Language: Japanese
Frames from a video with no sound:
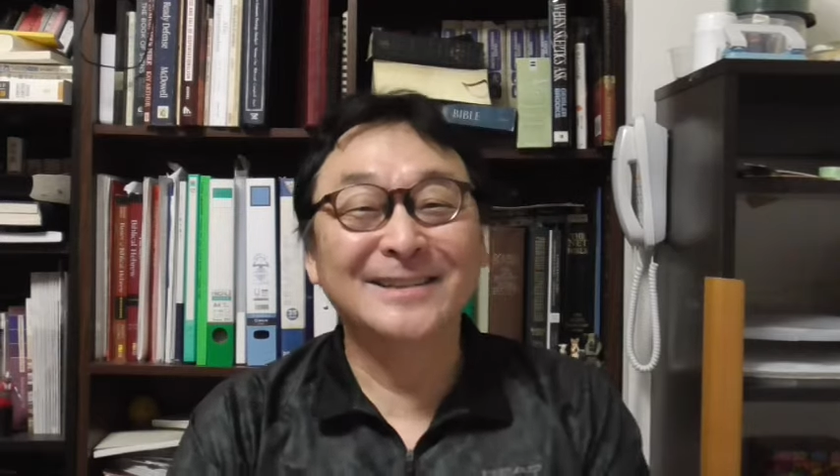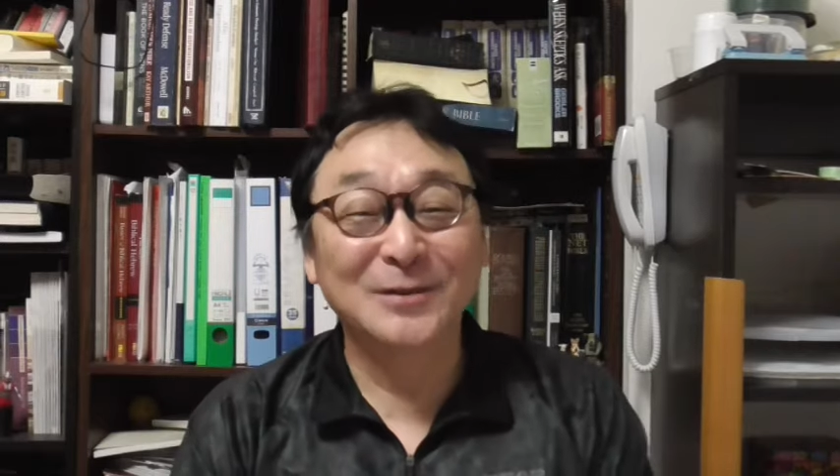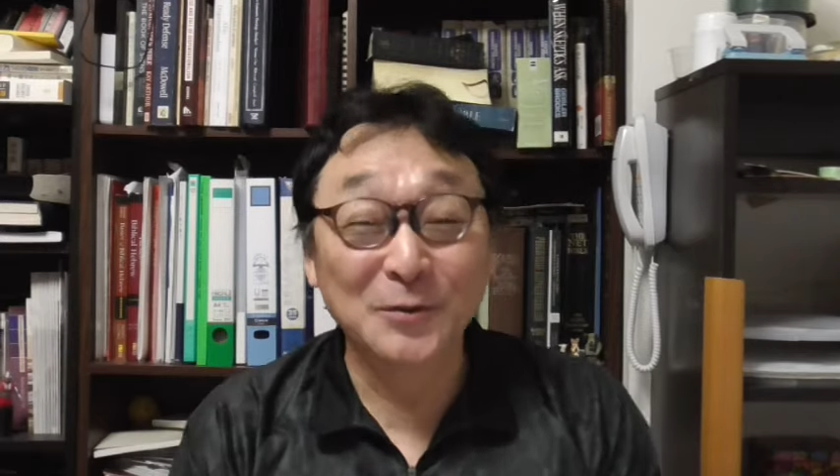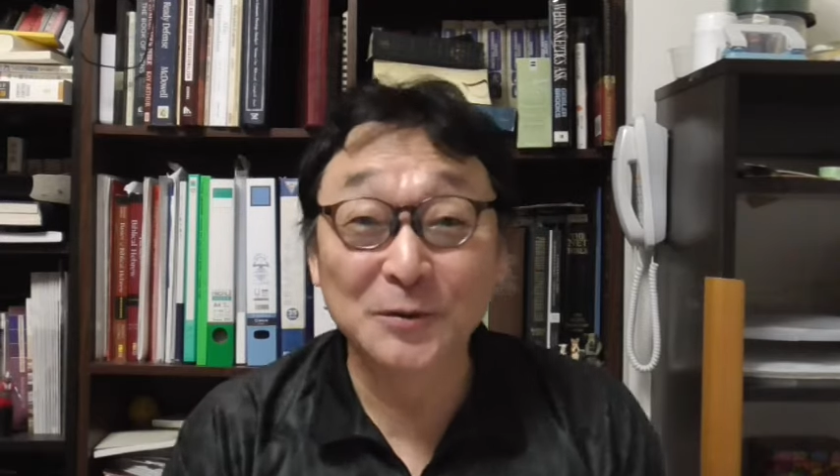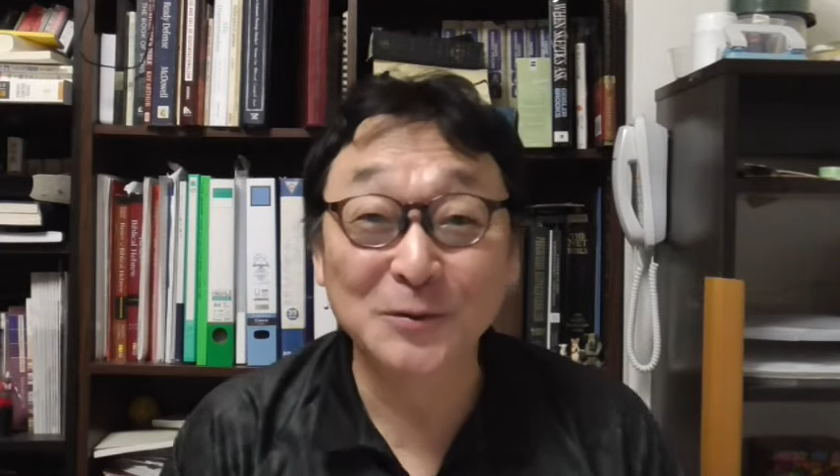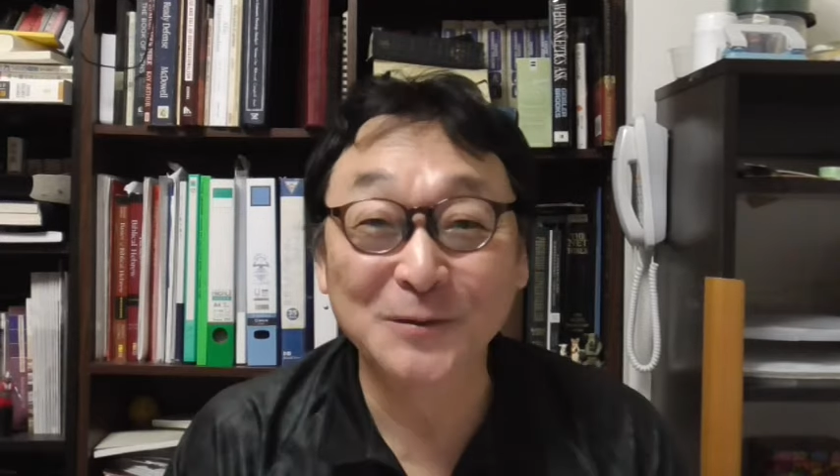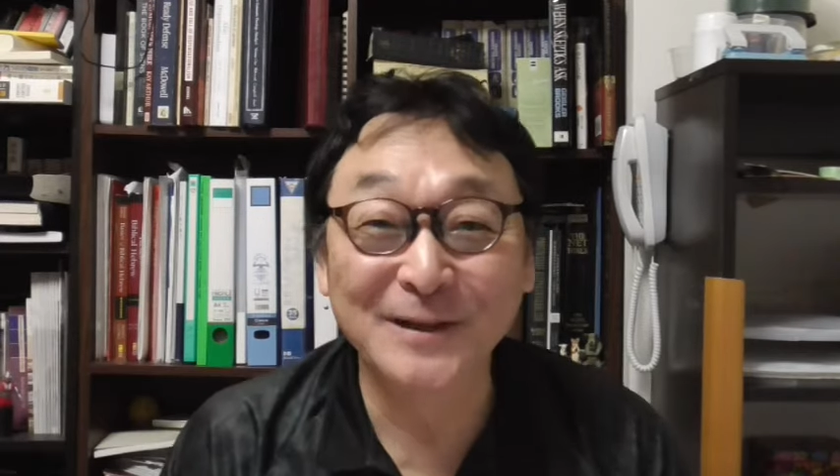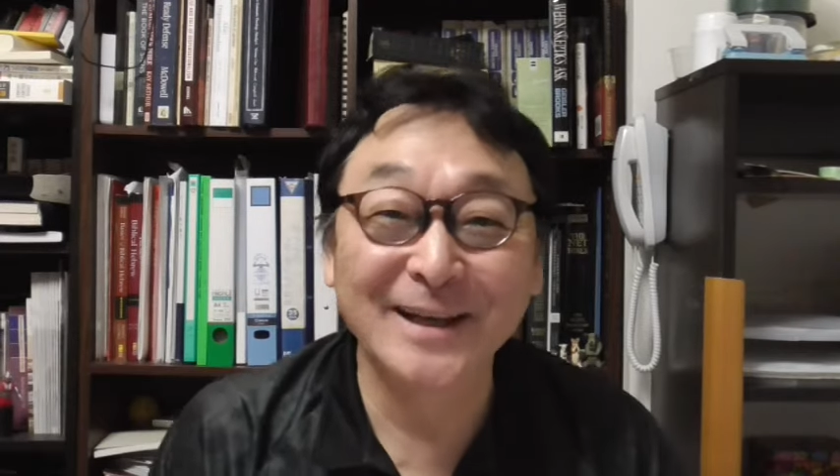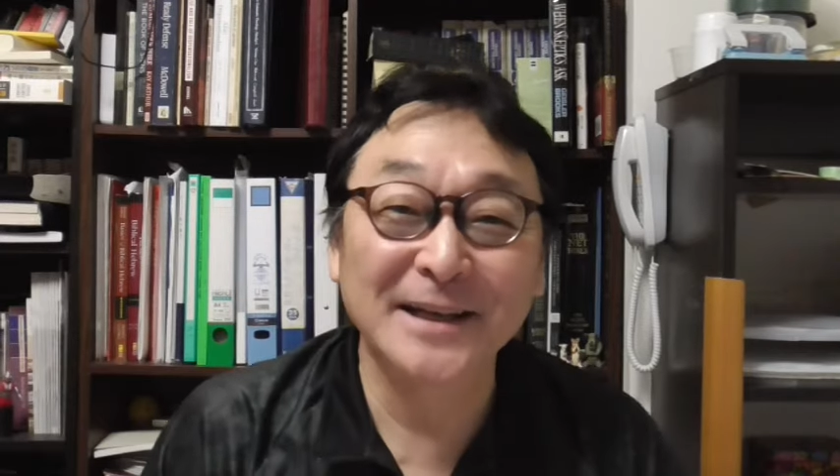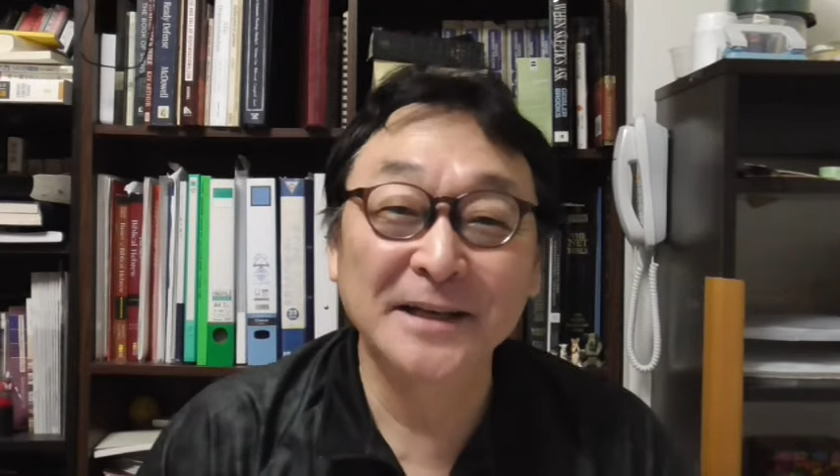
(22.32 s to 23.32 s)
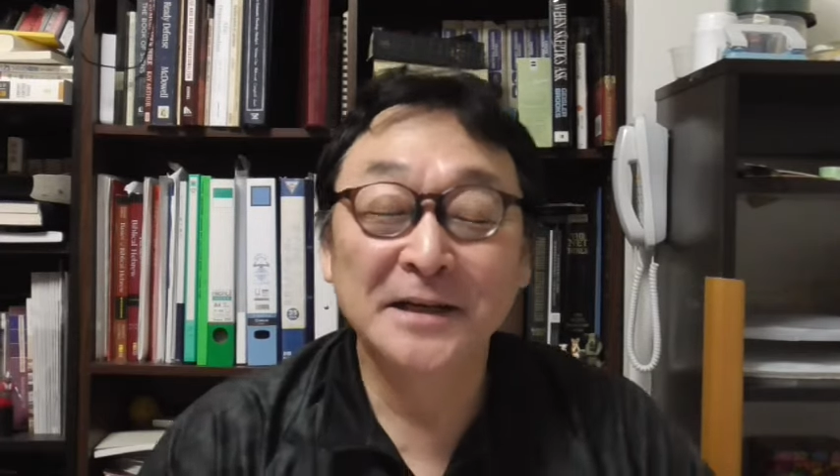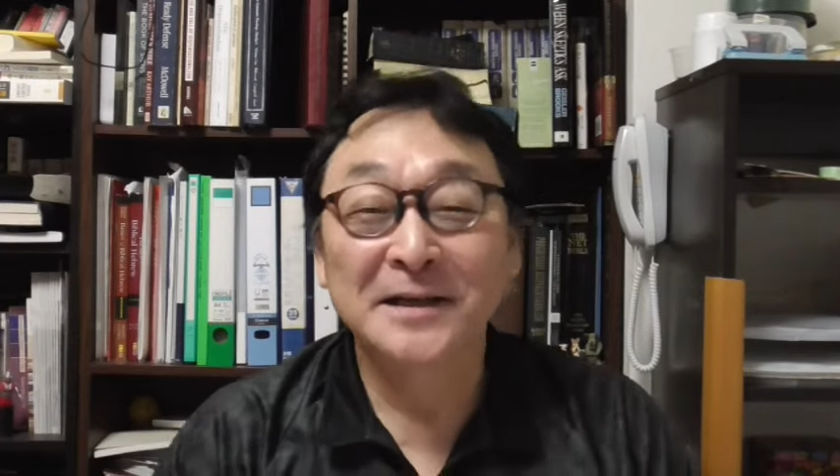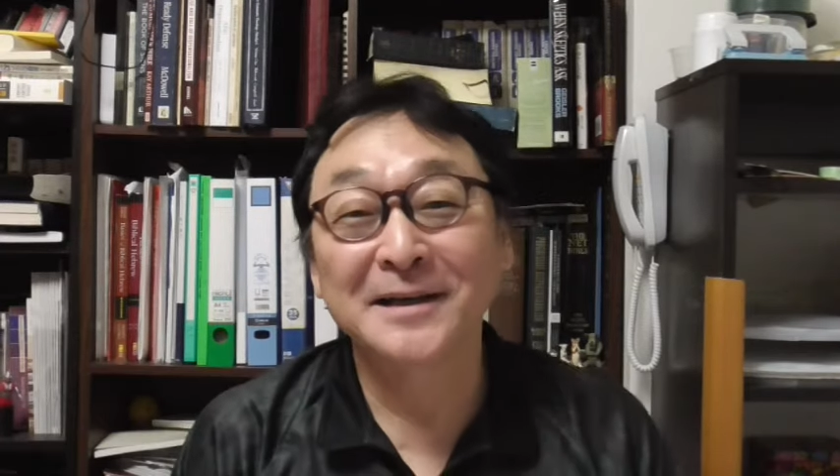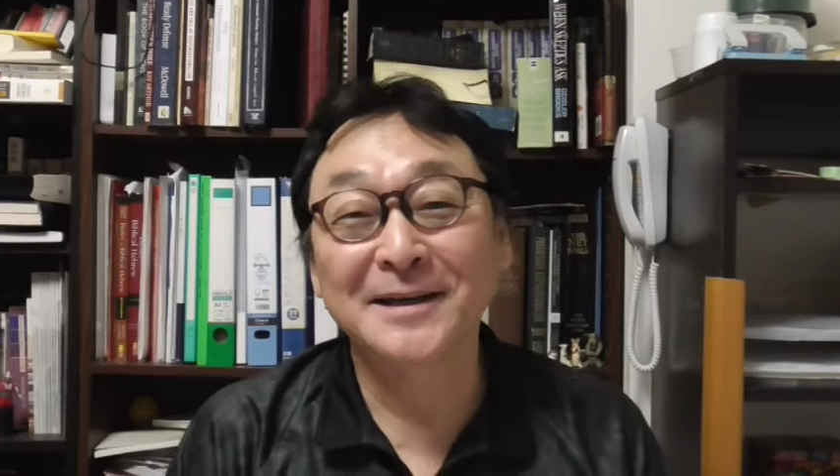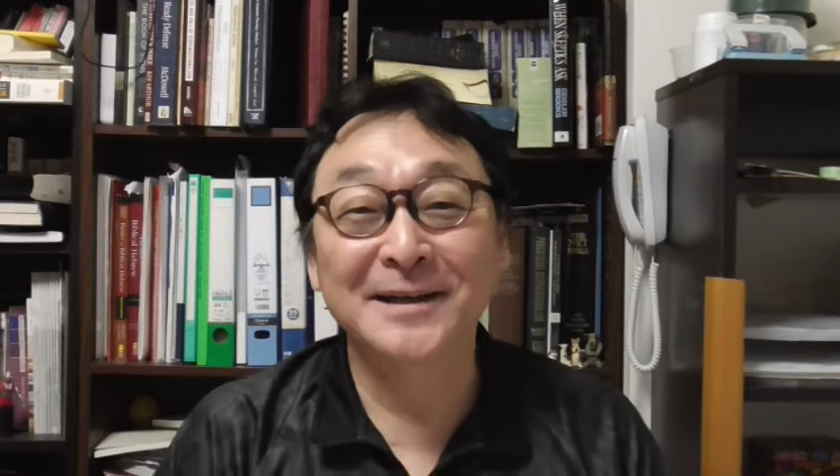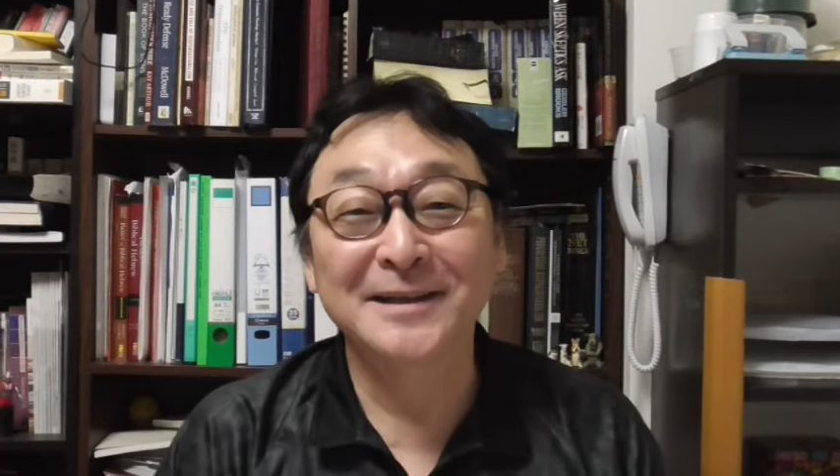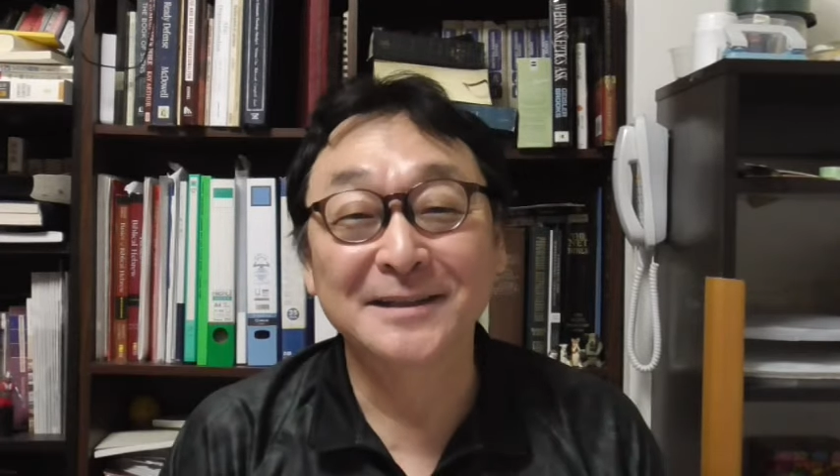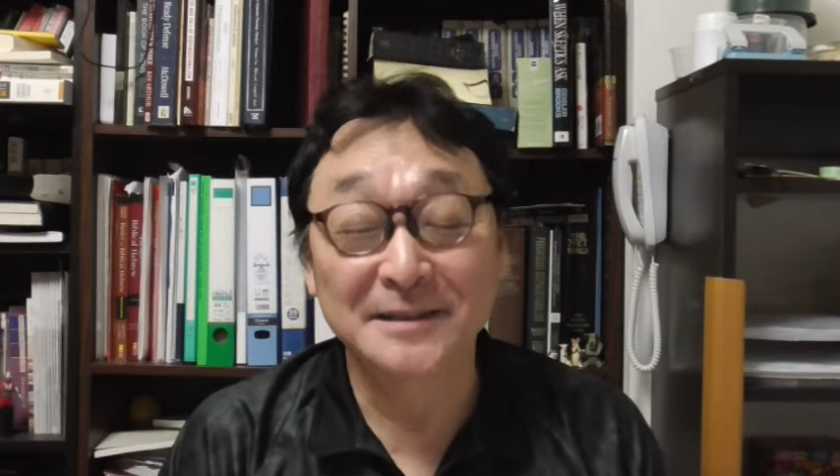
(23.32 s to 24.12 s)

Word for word: そういうことで、えー、